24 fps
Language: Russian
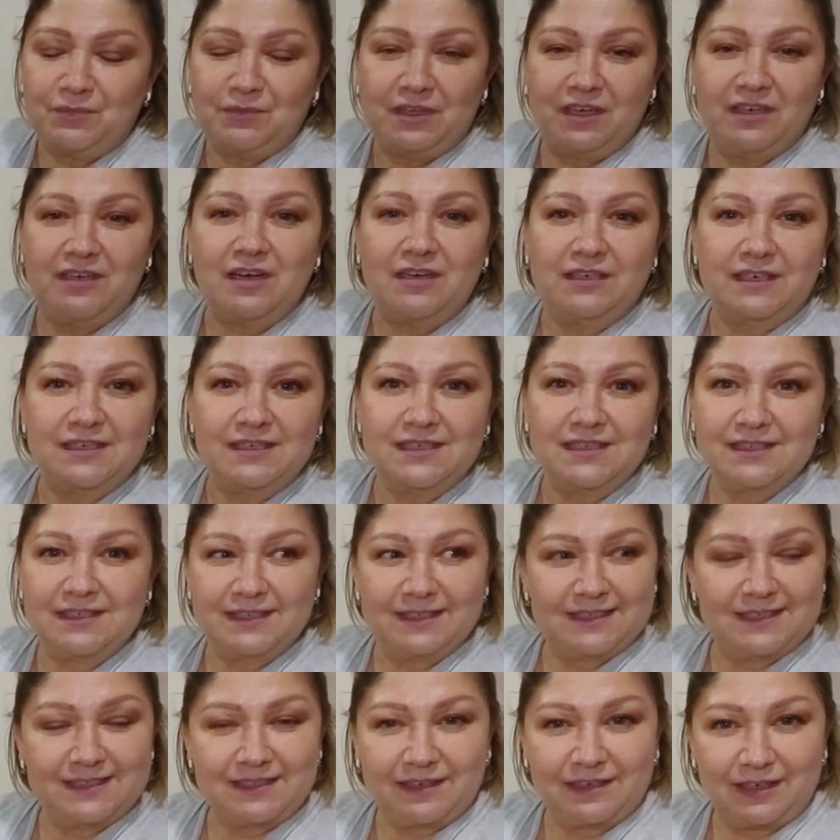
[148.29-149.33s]
Я как раз
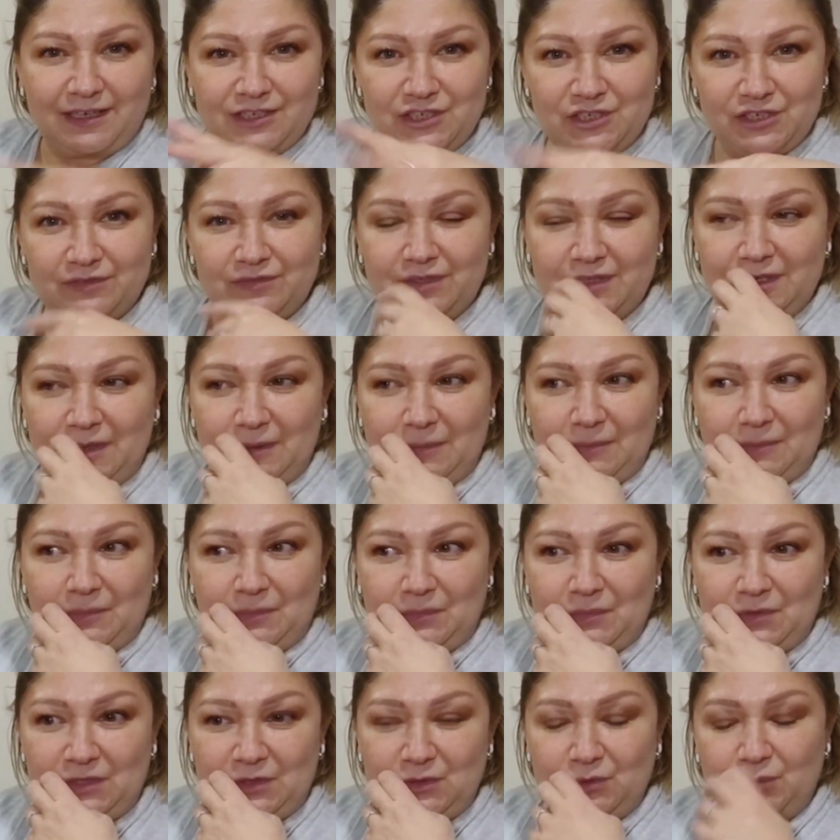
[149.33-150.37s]
заканчивала
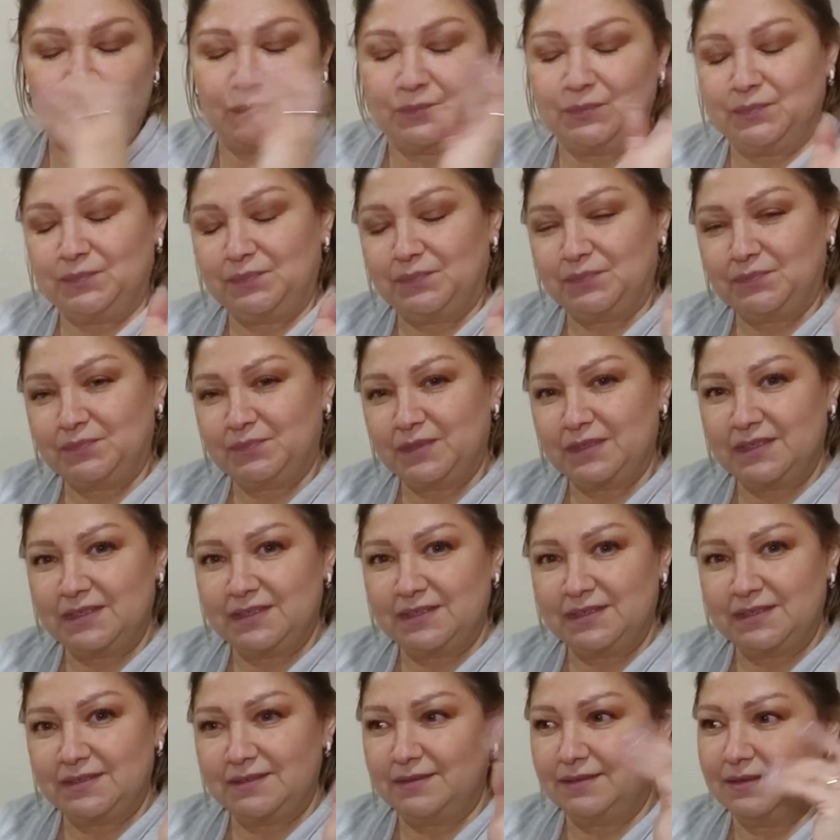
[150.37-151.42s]
вот это
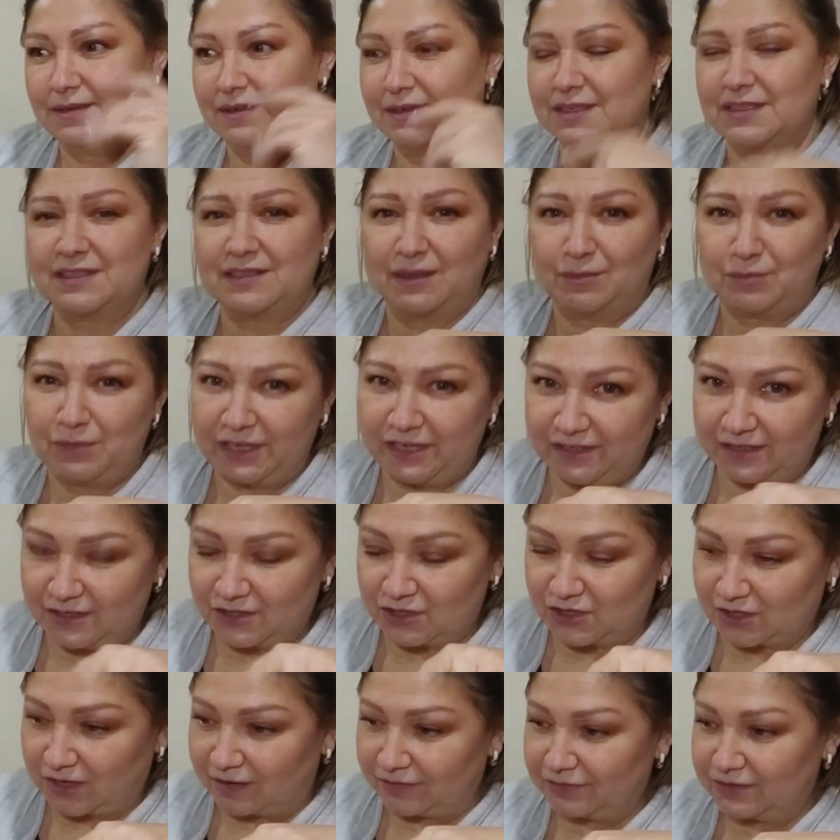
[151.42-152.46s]
расхламление
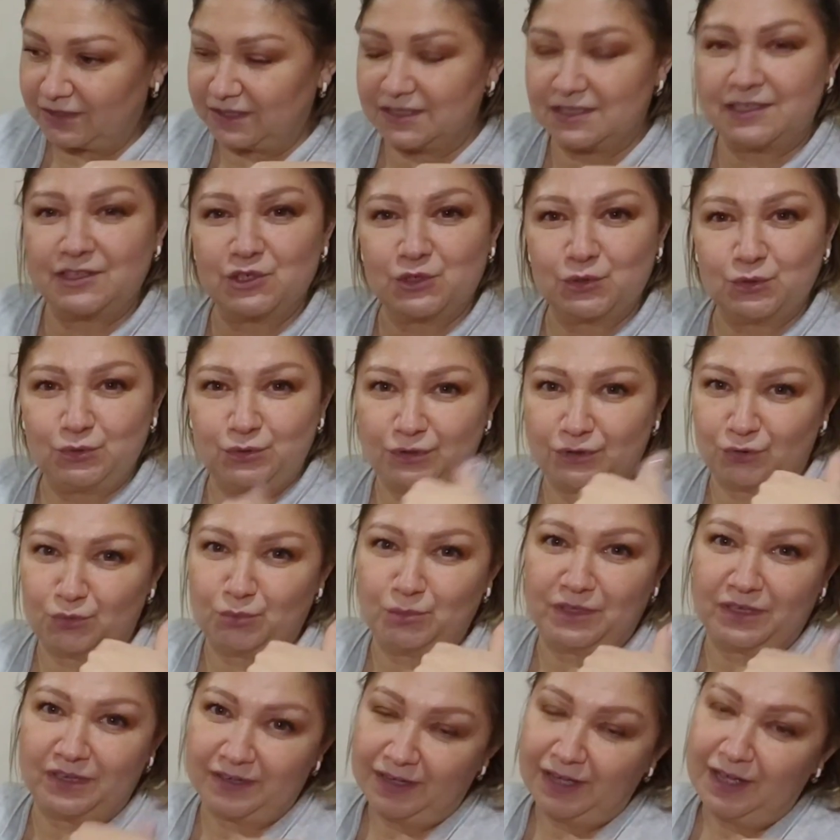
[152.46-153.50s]
шкафа. Если что, то это
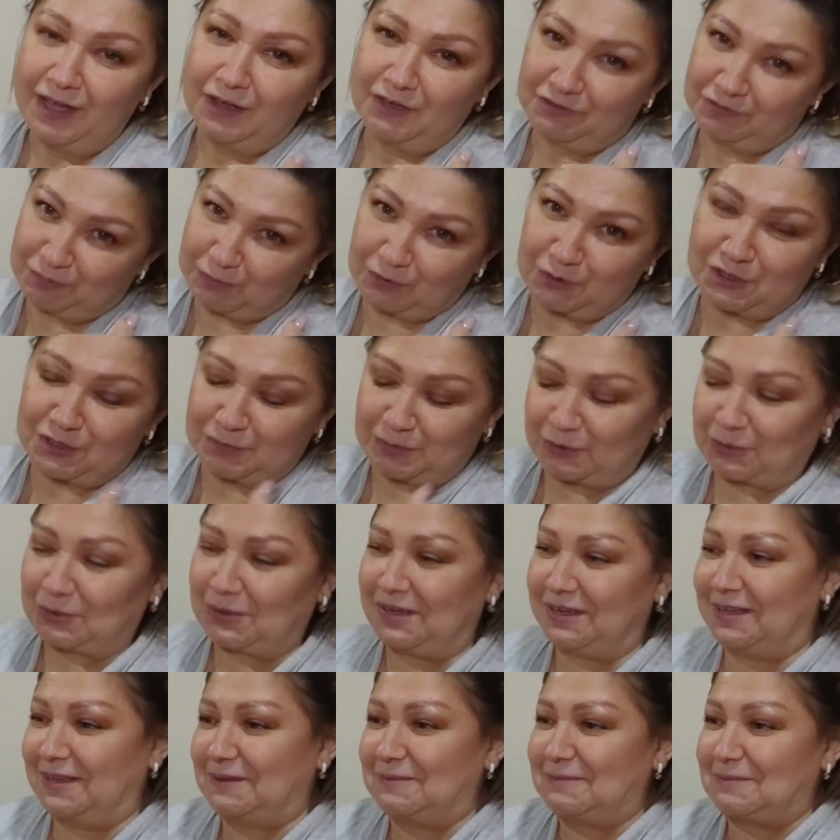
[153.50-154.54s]
у меня в прошлом
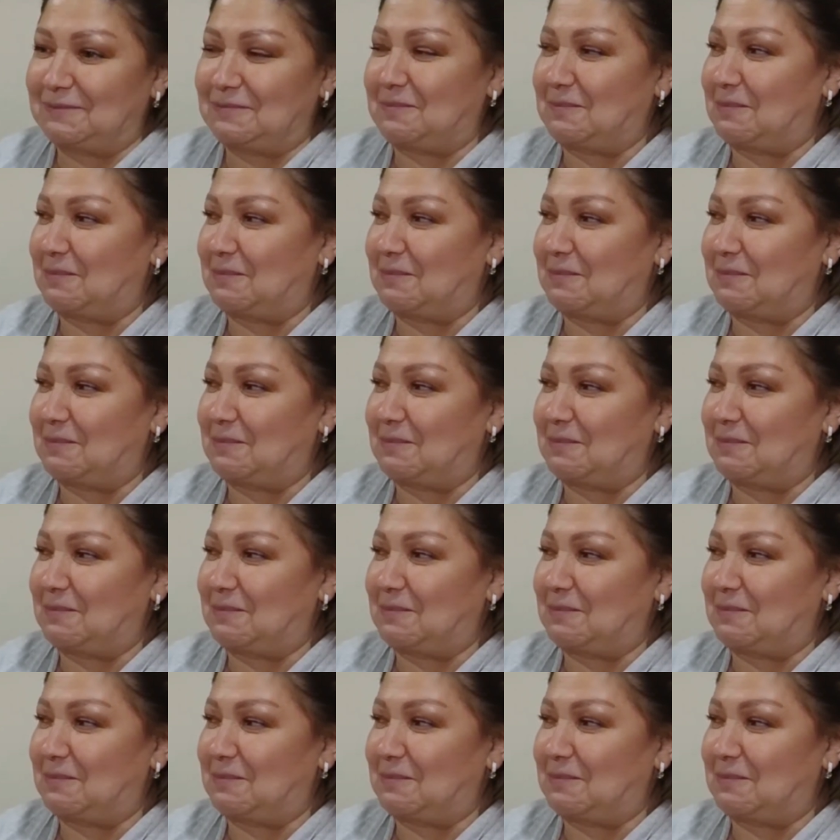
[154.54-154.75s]
ролике.